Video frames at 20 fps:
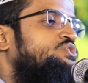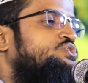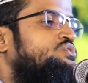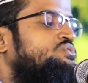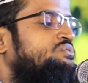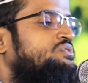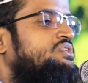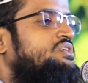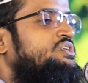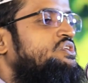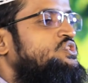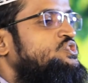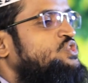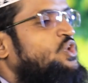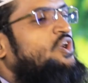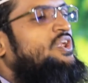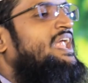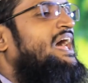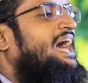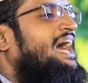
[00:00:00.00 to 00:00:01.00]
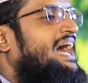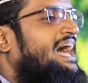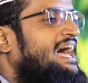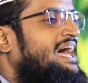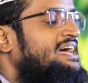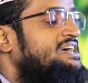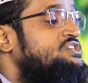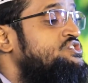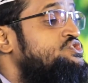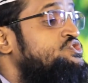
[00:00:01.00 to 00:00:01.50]
একটু ধলা
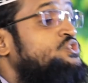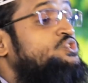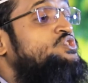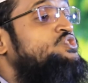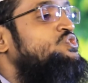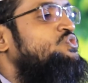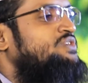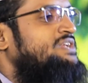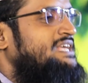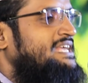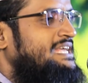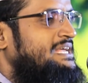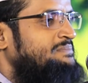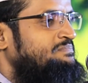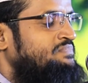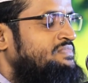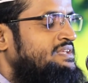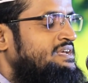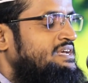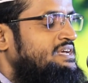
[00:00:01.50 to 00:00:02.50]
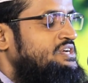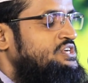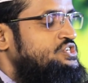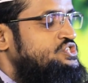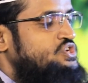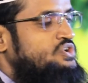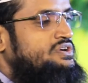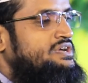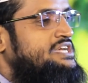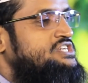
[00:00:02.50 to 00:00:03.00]
সুন্দরী
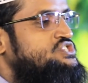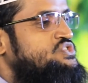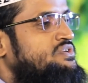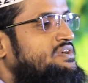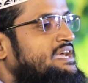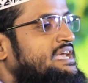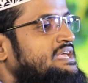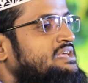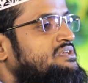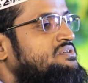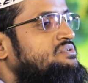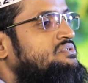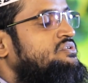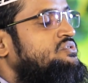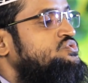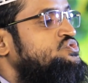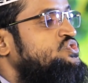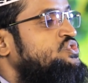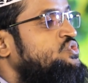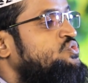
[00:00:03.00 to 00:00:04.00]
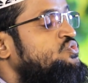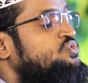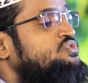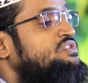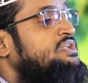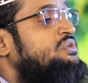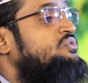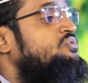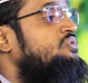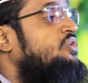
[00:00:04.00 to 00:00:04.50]
সঙ্গে সঙ্গেই যদি
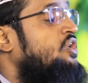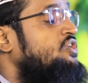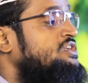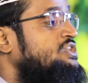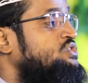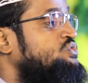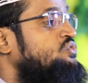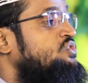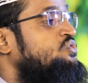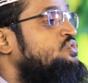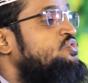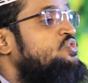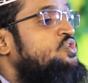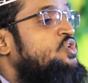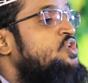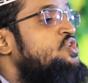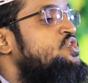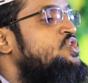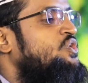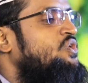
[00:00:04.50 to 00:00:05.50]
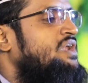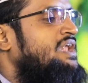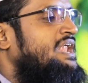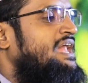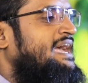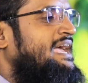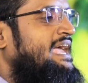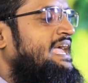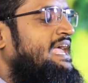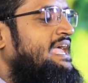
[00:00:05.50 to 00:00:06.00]
কোনোদিন হঠাৎ করে কোনো গন্ডগোল
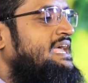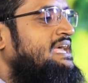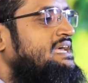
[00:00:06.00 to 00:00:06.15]
লাগে